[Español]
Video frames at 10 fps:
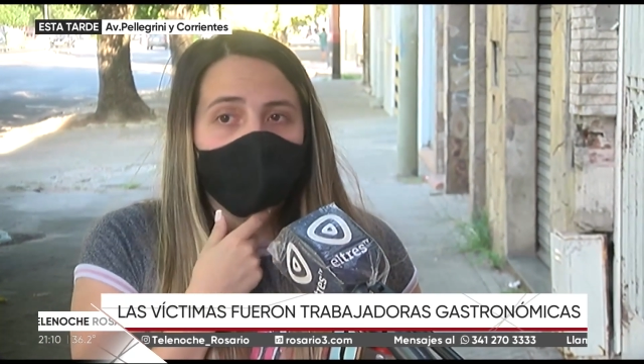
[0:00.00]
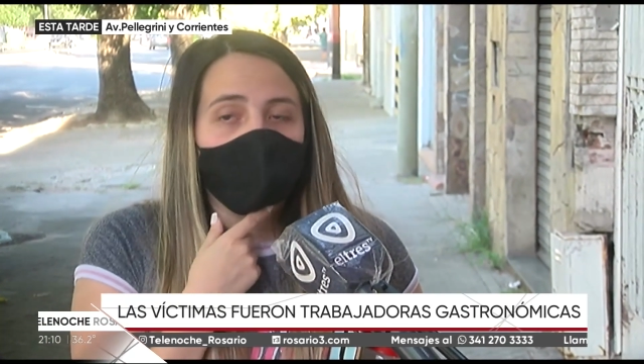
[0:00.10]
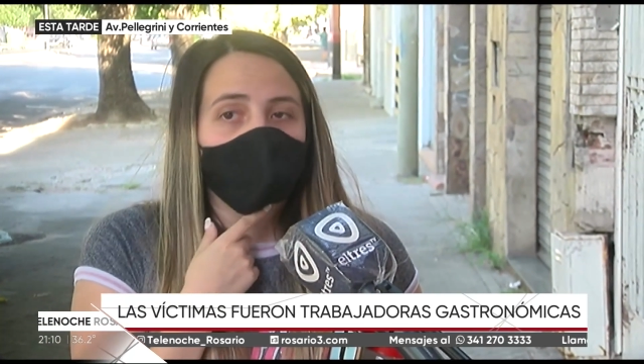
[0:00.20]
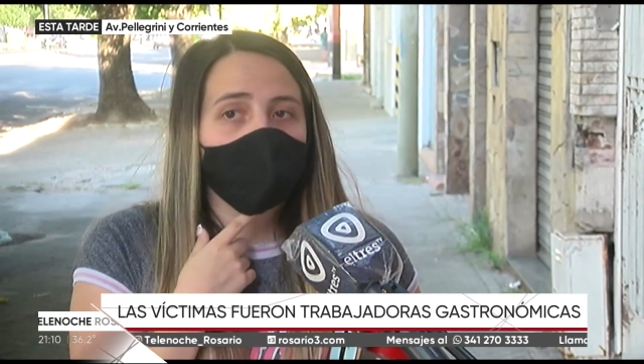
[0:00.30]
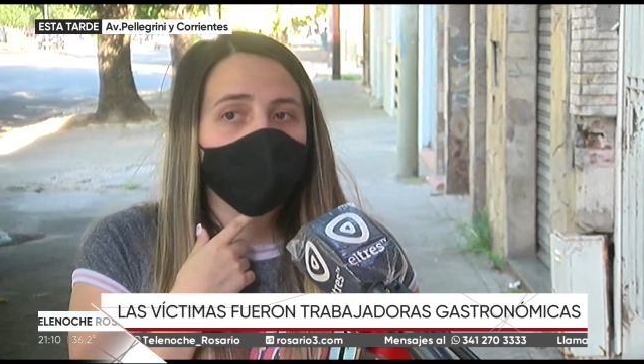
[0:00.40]

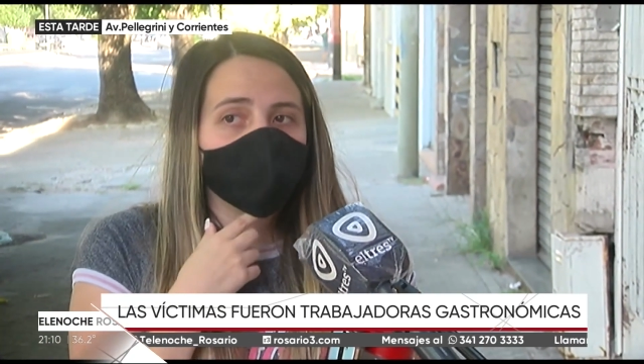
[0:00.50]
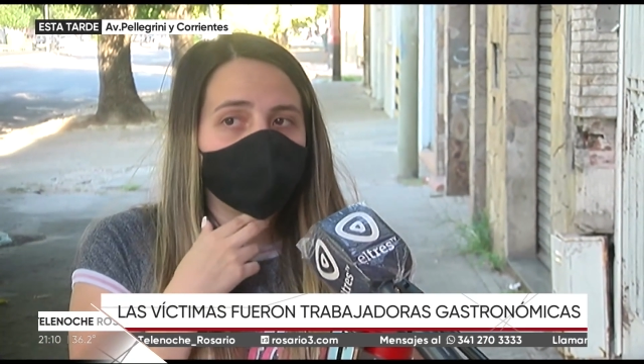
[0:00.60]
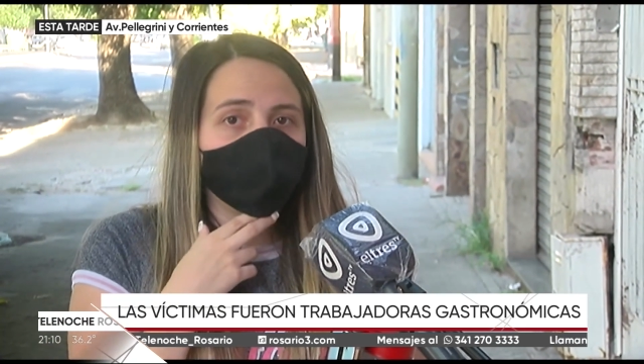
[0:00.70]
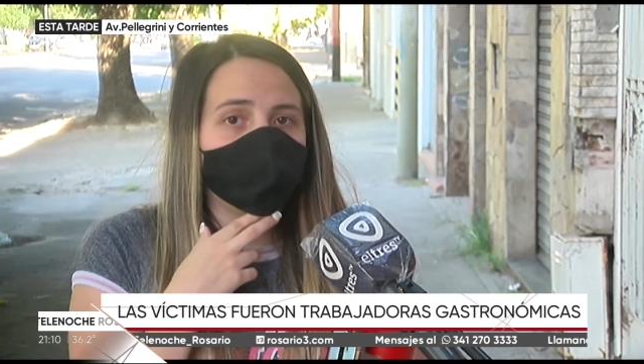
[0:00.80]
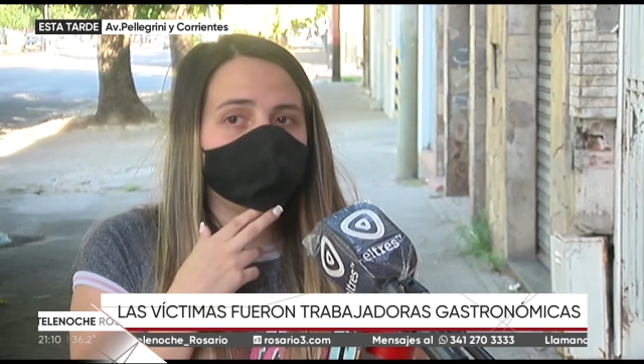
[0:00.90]

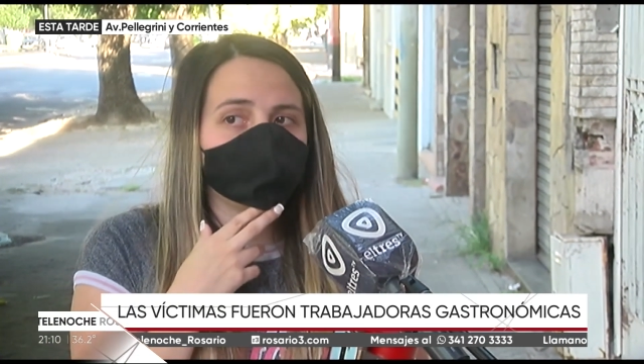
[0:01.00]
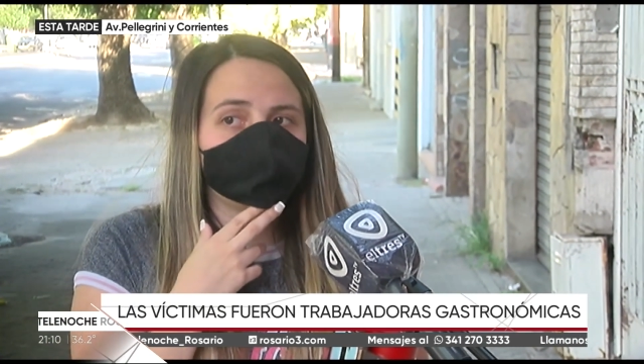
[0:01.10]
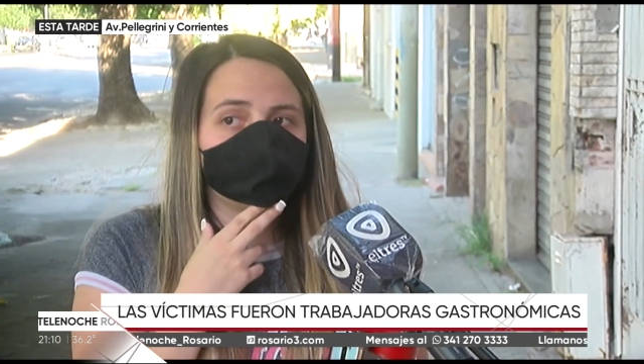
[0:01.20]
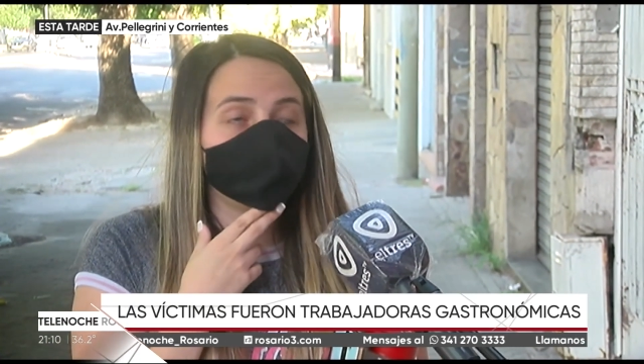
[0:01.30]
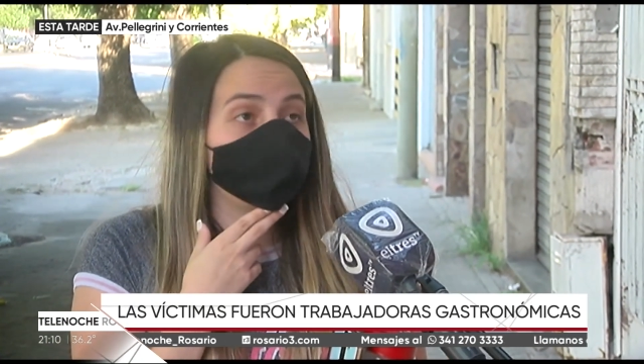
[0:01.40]
entonces
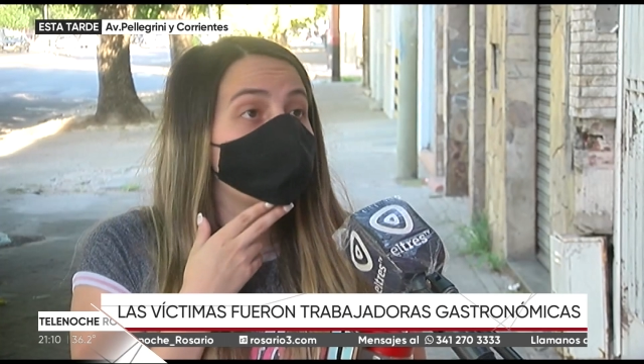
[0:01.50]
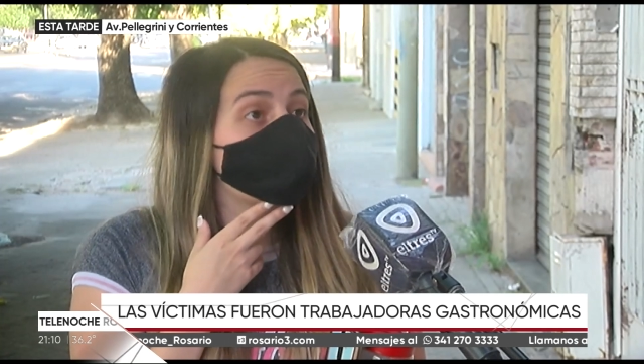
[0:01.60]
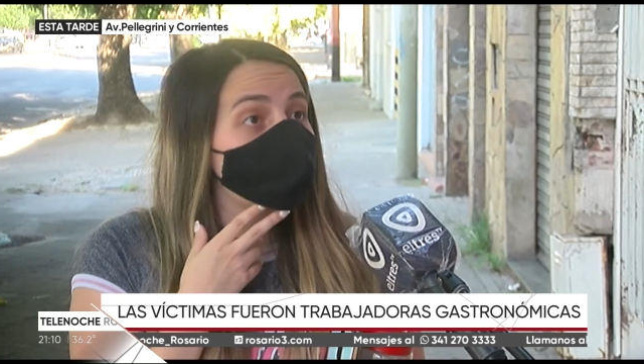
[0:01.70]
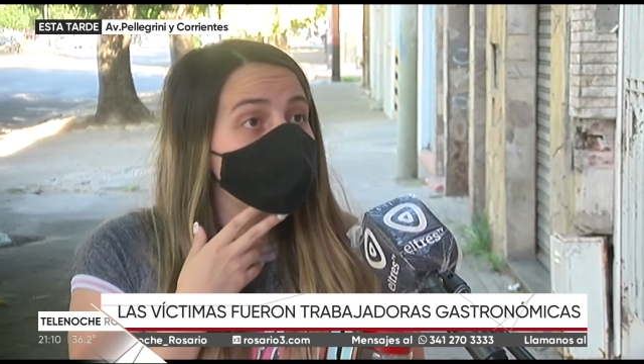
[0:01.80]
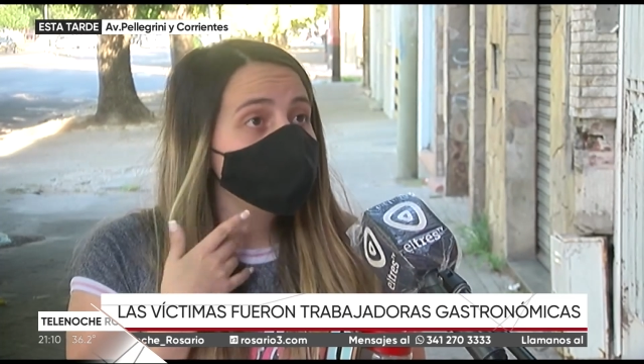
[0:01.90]
llegó
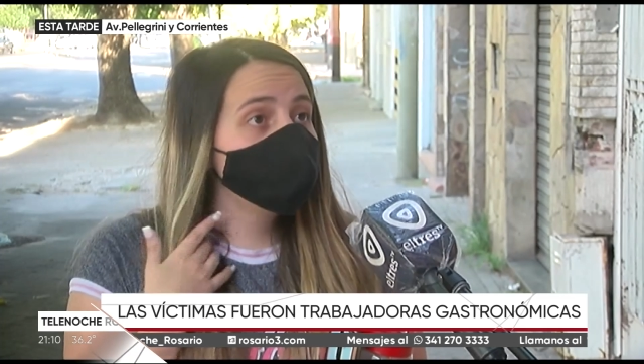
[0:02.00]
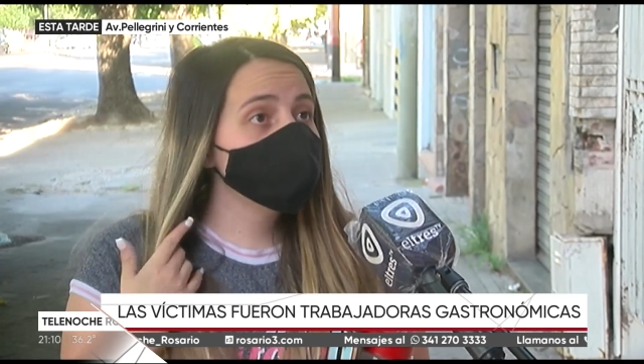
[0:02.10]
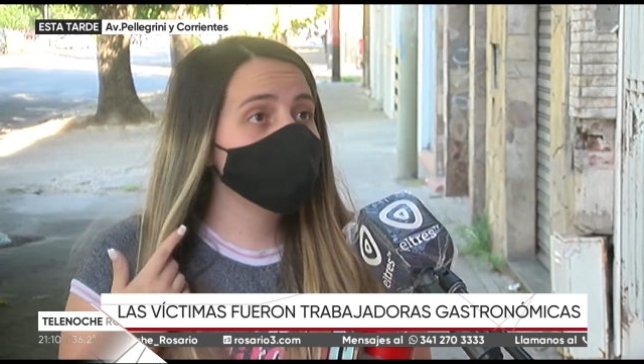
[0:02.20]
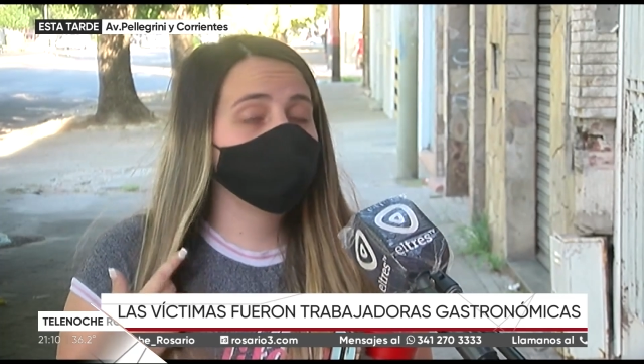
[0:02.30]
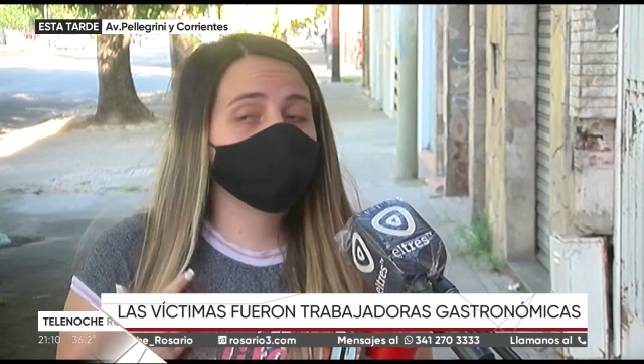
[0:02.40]
rápido,
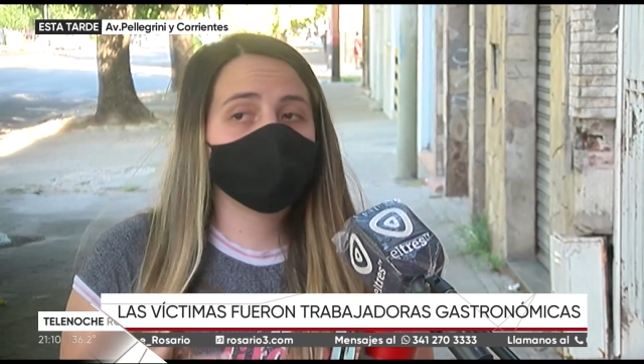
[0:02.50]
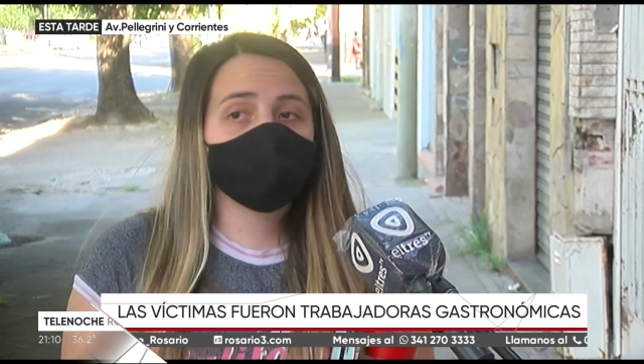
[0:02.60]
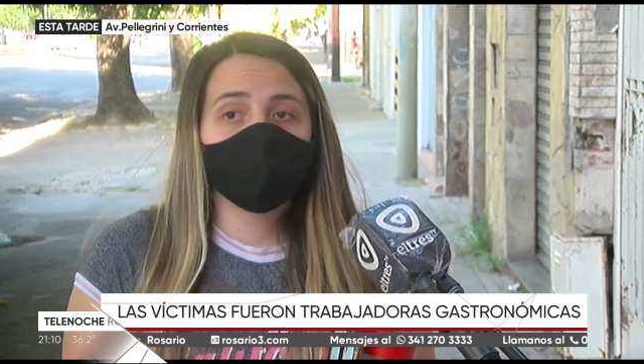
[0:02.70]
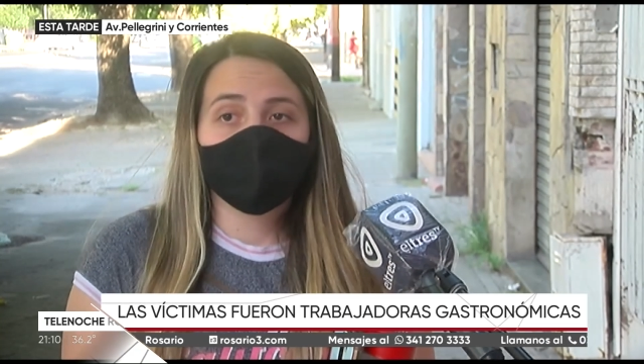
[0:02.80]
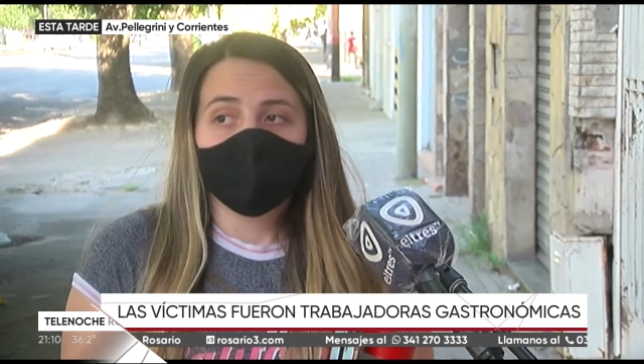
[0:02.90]
la verdad,